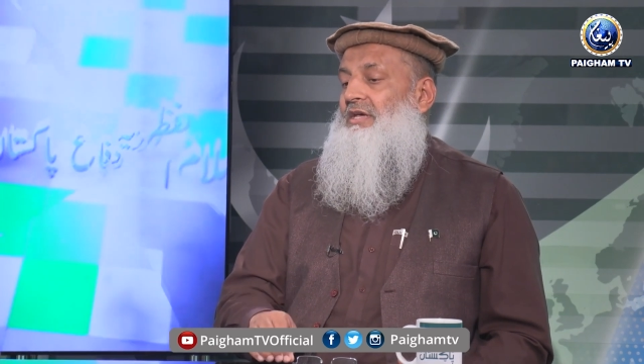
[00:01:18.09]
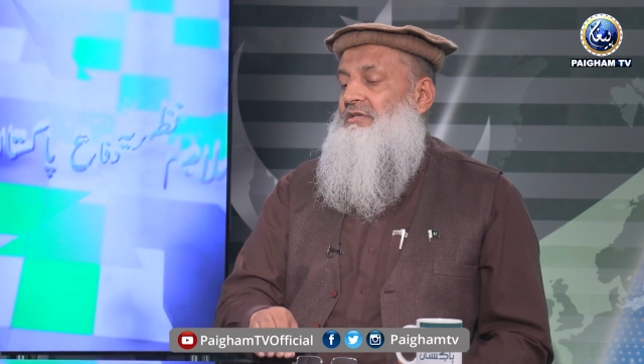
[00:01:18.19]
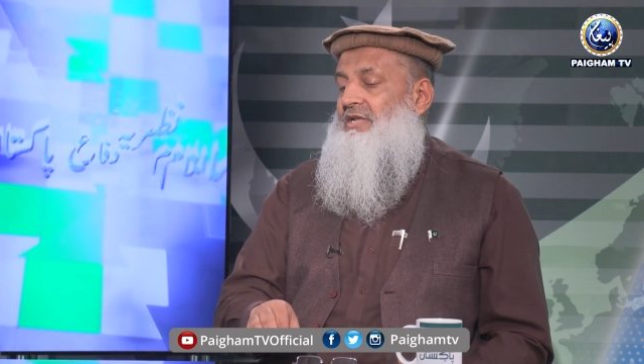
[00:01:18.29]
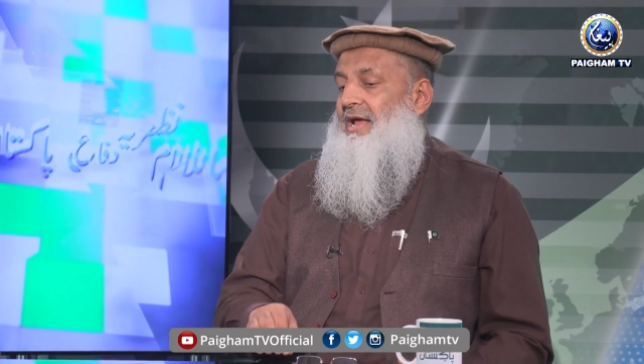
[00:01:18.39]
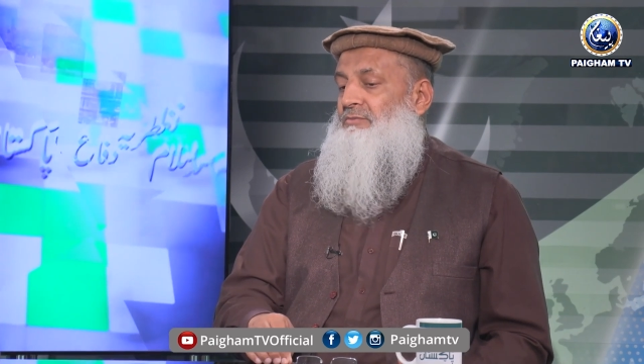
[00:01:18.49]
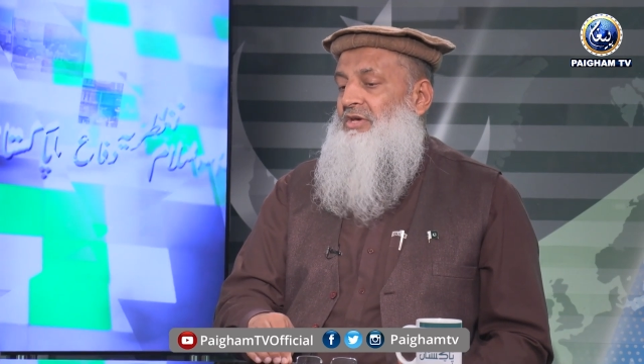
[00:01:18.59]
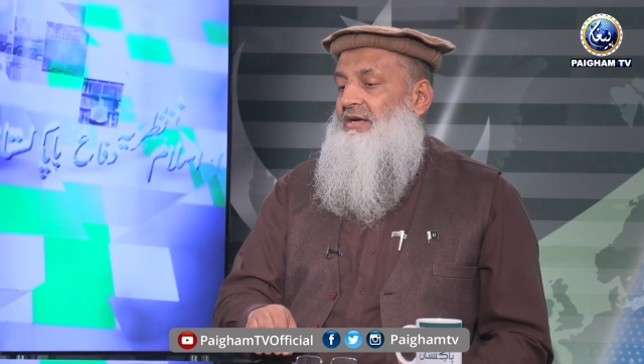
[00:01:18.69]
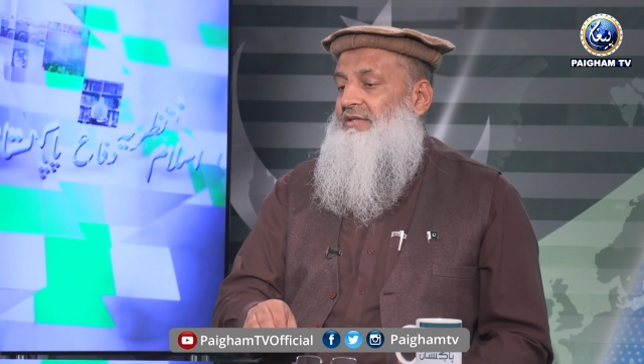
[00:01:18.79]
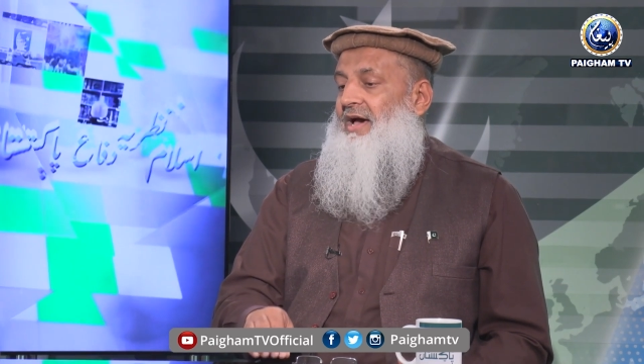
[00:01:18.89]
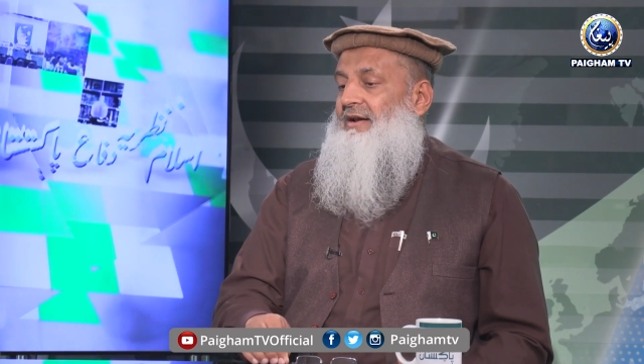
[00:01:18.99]
इस्लामी
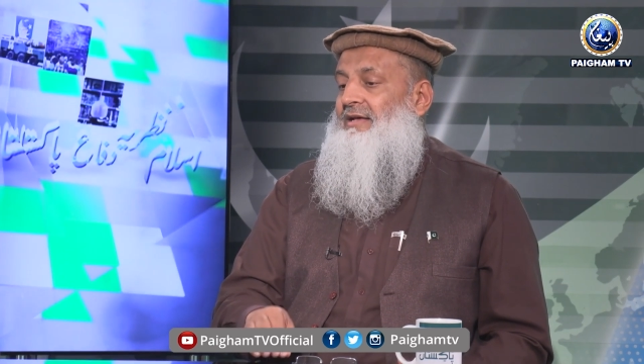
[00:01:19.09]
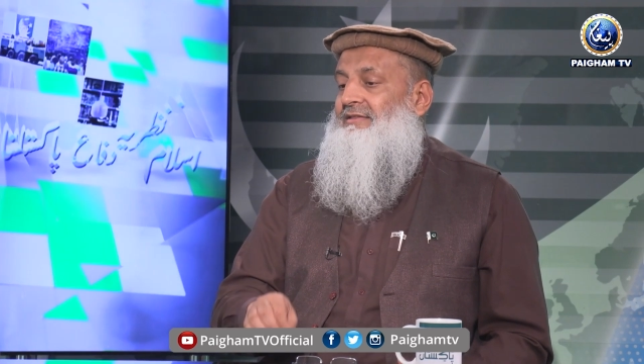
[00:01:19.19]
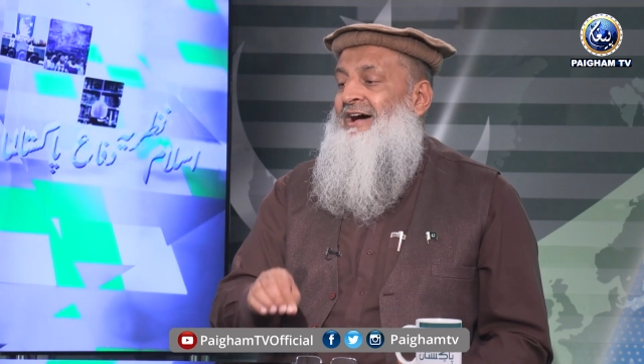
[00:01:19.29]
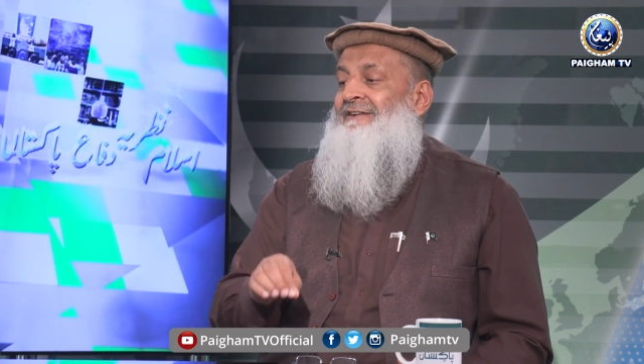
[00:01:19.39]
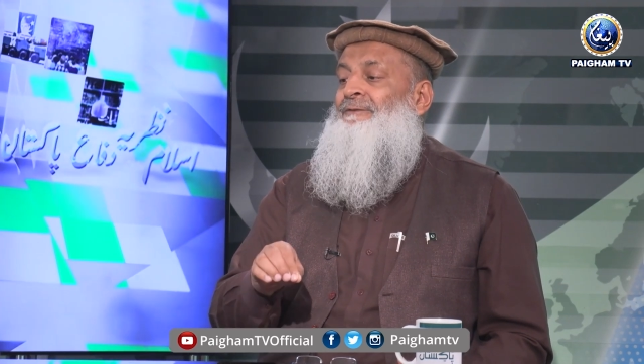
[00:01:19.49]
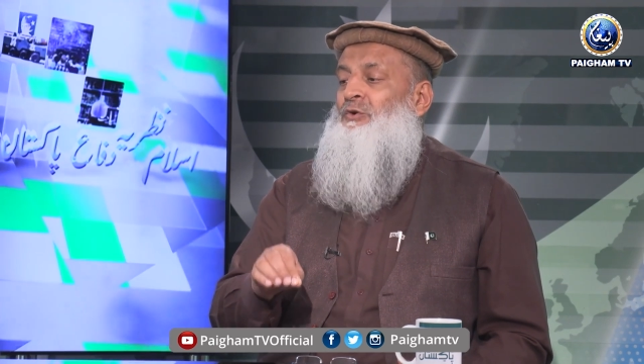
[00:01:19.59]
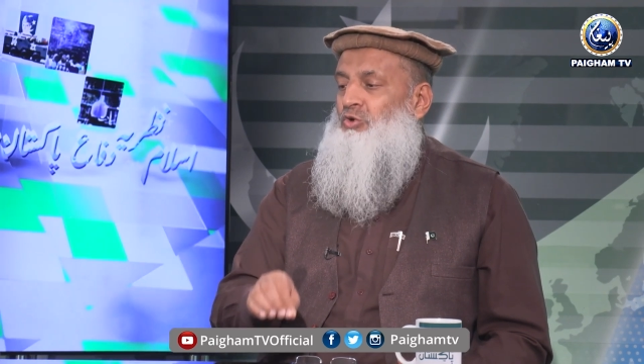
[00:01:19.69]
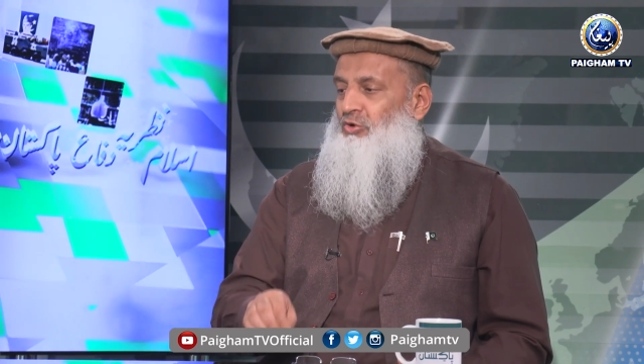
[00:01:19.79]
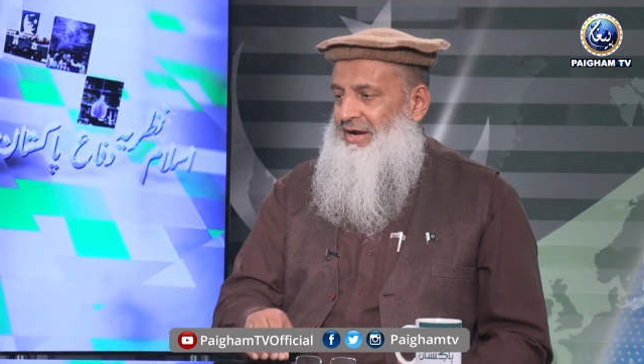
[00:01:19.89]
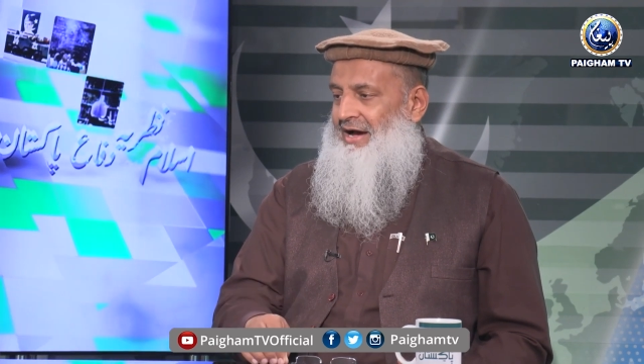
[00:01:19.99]
अकदार का तहफ़
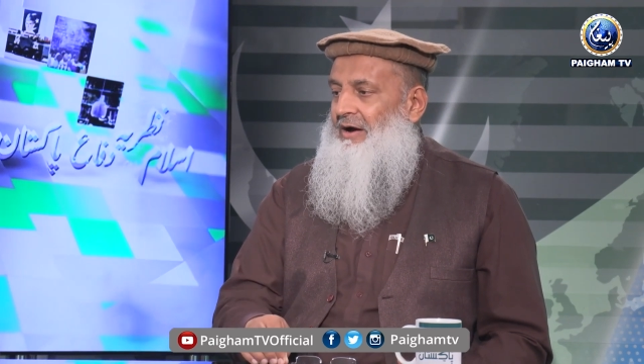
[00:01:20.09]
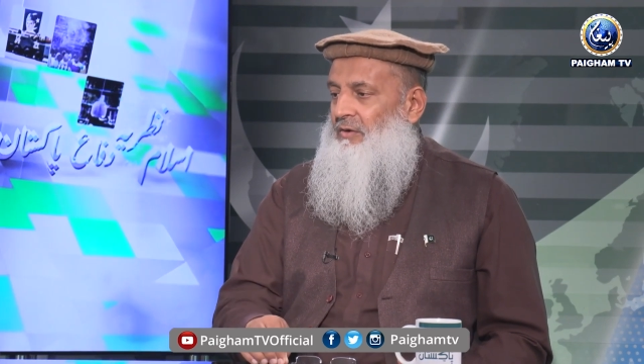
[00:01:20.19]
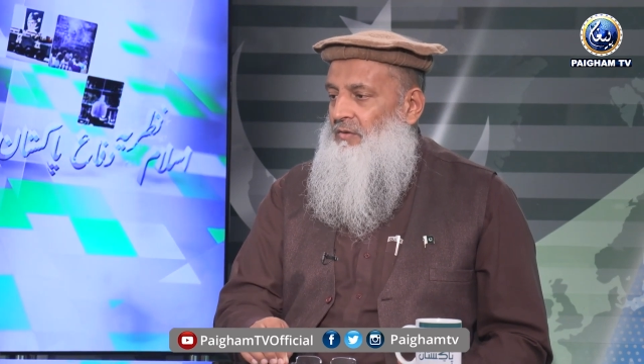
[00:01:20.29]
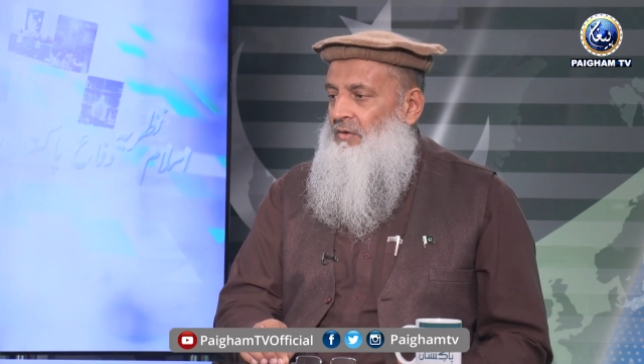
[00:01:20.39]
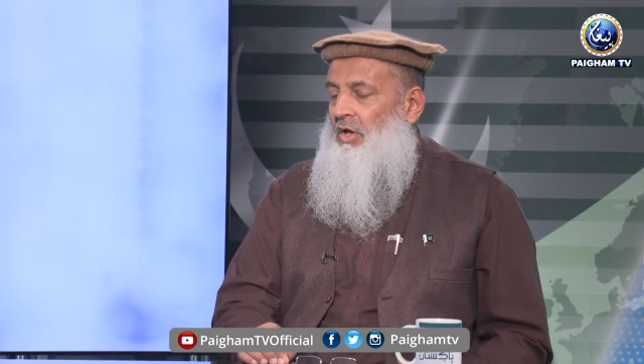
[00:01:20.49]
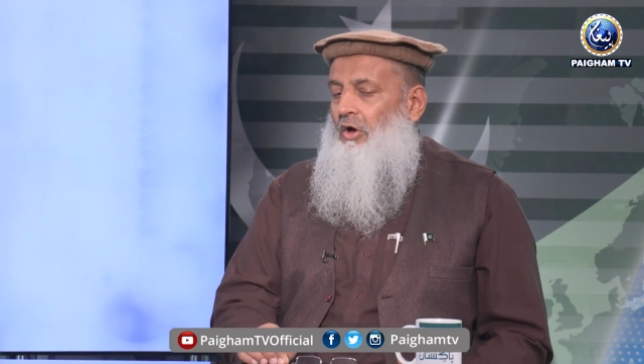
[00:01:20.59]
हो रहा हो